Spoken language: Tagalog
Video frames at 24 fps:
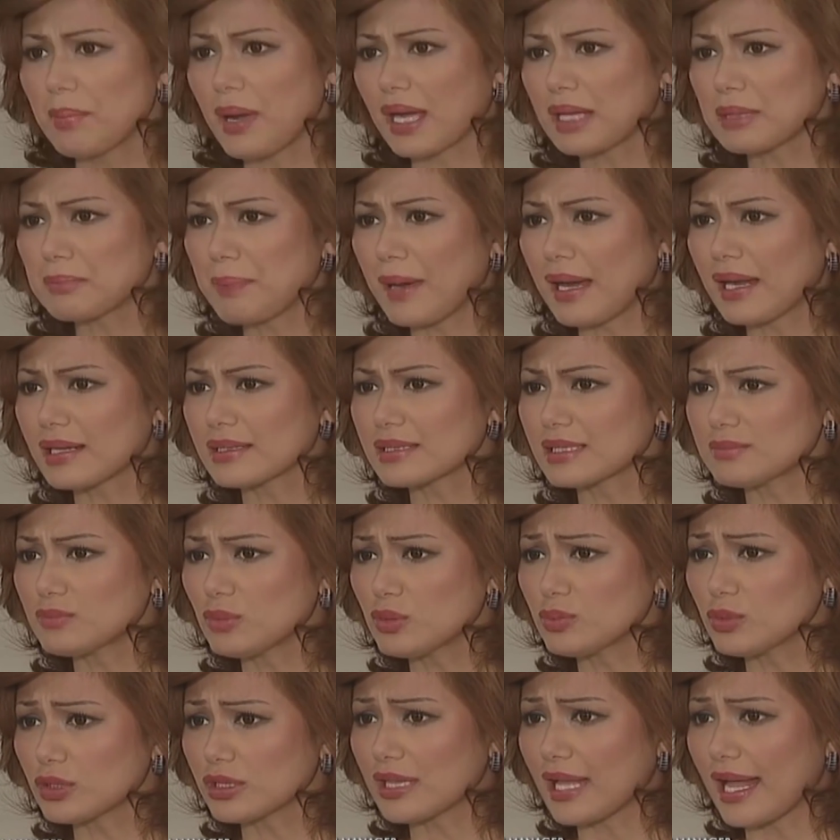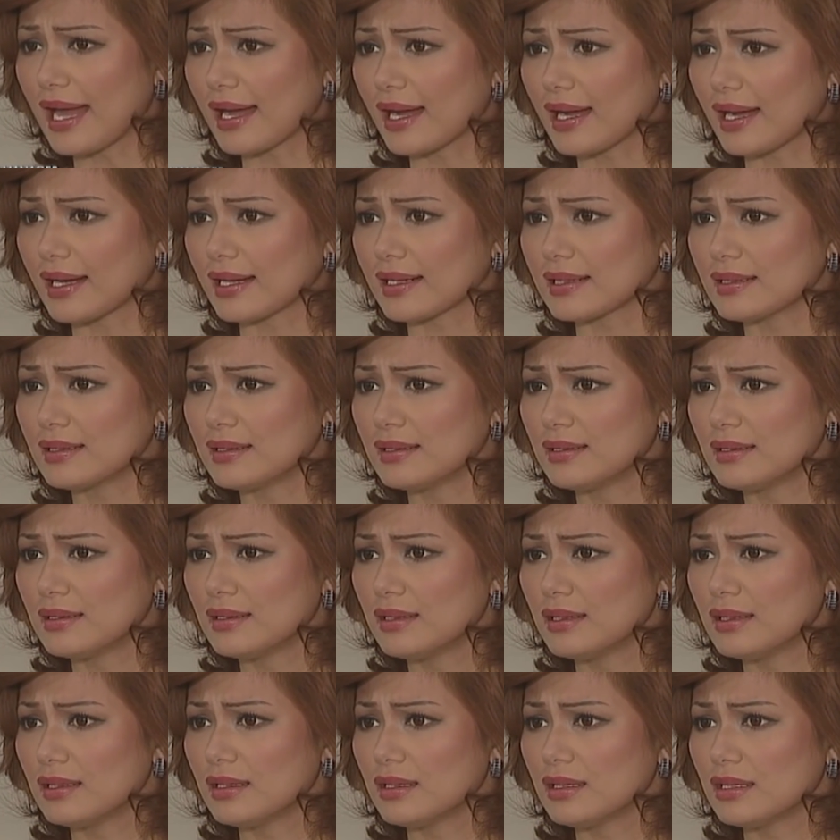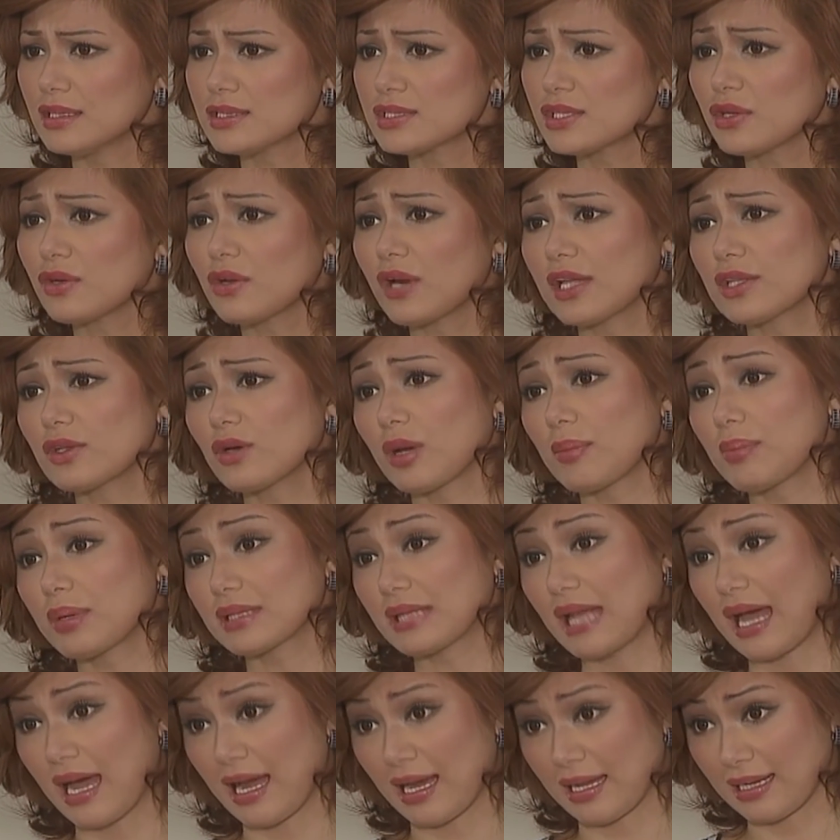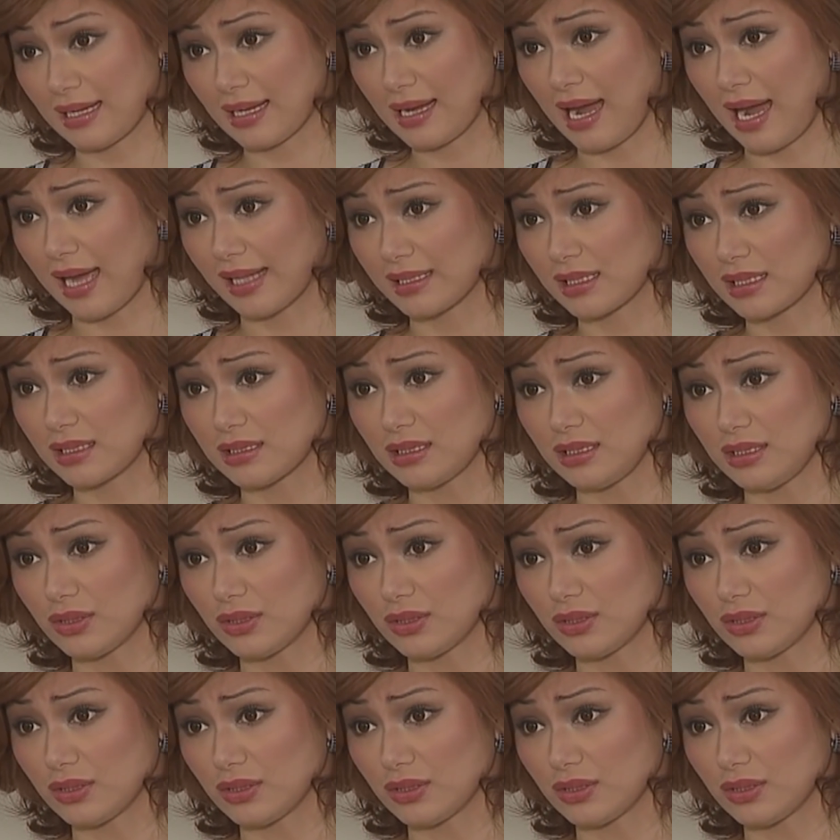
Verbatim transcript: bakit parang namumutla ka? Sigurado ka bang naaalagaan ka